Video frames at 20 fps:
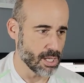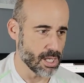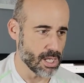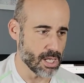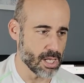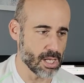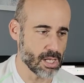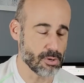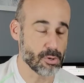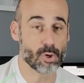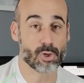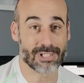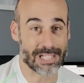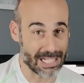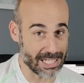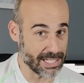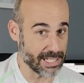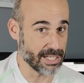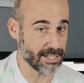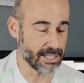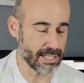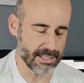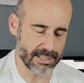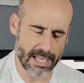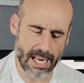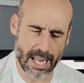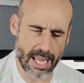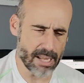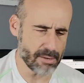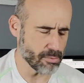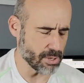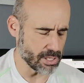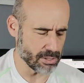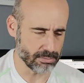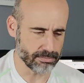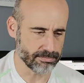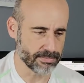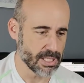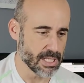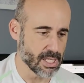Eh, no sale Nathan Drake,
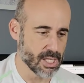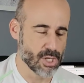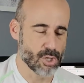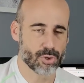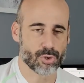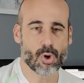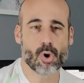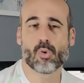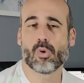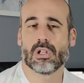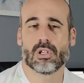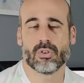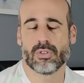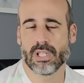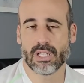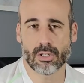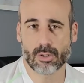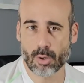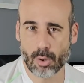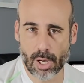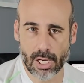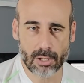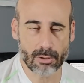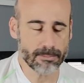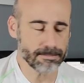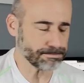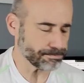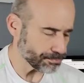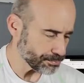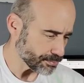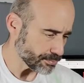bueno, son 4 o 5 juegos.